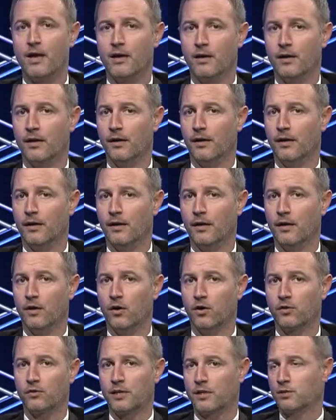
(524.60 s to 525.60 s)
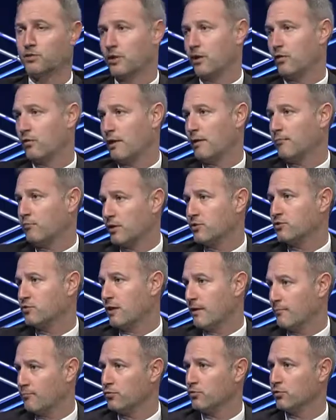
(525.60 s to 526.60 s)
eh, ho chiesto la
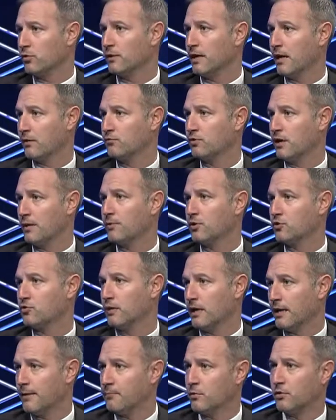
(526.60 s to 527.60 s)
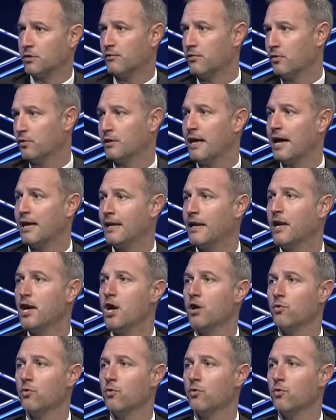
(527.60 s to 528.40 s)
collaborazione appunto di alcune persone che potevano dare